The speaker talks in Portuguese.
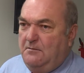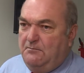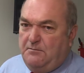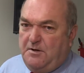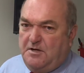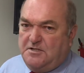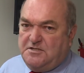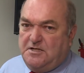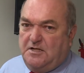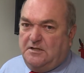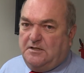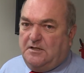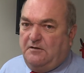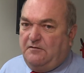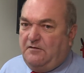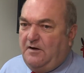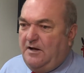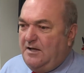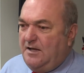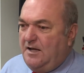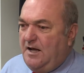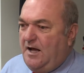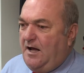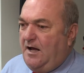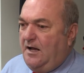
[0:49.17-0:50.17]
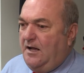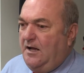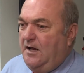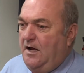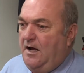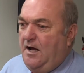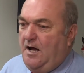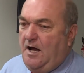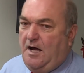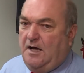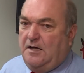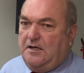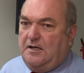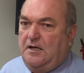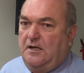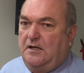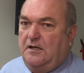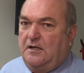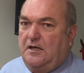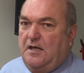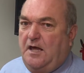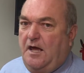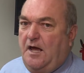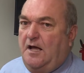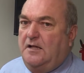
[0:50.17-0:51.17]
para a gente avaliar
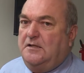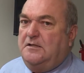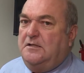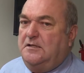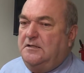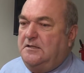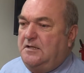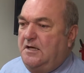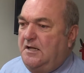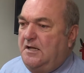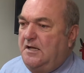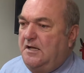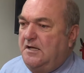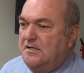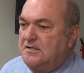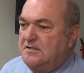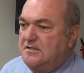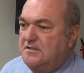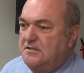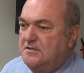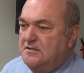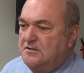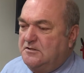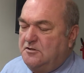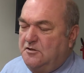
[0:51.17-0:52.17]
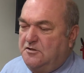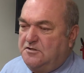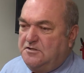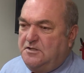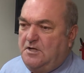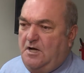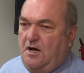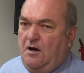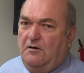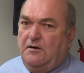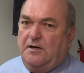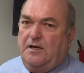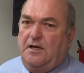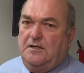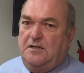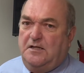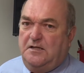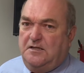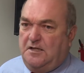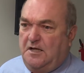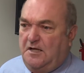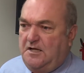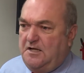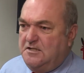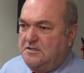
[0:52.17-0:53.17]
aquilo que é de interesse social, que é de
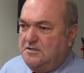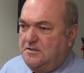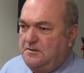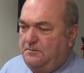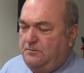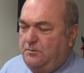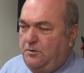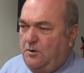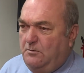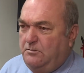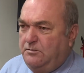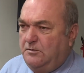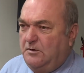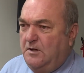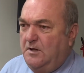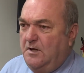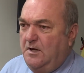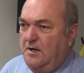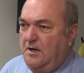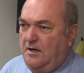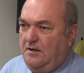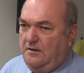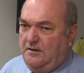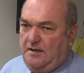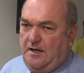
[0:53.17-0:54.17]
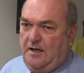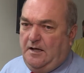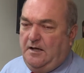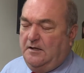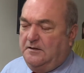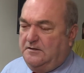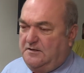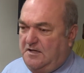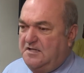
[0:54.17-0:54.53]
interesse público. Né?